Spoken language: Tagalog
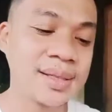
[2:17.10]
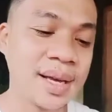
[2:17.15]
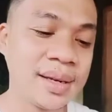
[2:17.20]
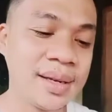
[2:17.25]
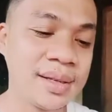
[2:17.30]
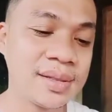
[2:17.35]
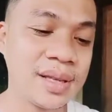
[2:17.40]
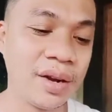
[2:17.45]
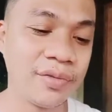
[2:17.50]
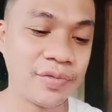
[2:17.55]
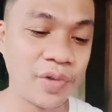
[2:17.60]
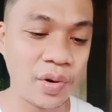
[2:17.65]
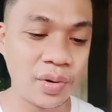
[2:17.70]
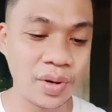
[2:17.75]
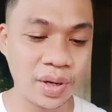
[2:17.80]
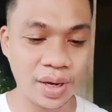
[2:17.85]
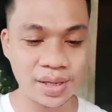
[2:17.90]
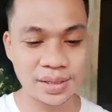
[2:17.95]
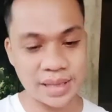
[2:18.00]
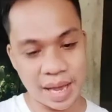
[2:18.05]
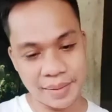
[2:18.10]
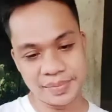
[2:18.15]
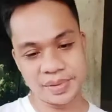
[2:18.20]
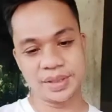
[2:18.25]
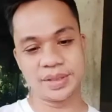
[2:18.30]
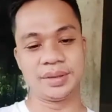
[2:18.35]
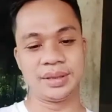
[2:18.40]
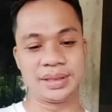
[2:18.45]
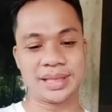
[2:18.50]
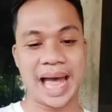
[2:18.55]
aning cellphone nga
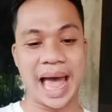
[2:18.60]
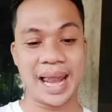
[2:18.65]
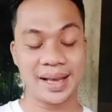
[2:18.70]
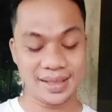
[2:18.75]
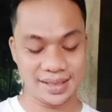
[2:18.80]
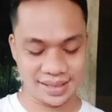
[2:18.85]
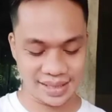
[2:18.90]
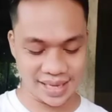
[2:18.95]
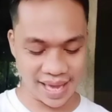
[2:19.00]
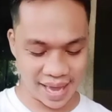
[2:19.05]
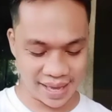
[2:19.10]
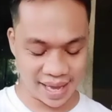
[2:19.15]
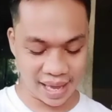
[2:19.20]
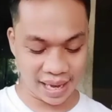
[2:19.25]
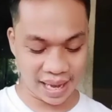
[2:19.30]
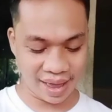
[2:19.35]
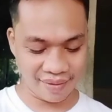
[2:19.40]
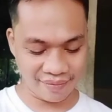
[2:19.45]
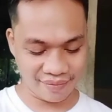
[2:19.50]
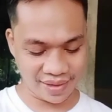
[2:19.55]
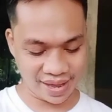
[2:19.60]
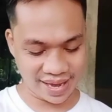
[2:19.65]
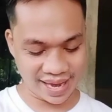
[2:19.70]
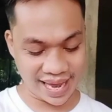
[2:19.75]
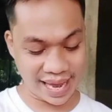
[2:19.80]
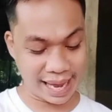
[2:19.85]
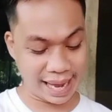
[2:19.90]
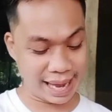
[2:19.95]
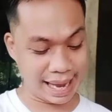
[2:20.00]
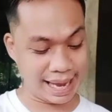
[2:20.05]
Samsung Galaxy A11
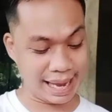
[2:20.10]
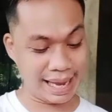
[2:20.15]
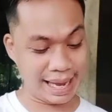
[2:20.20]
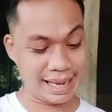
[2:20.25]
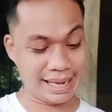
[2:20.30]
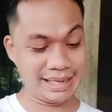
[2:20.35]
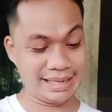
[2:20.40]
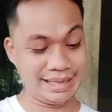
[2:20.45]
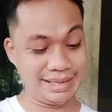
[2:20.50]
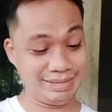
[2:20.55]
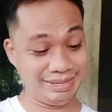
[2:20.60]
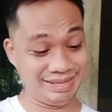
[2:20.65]
and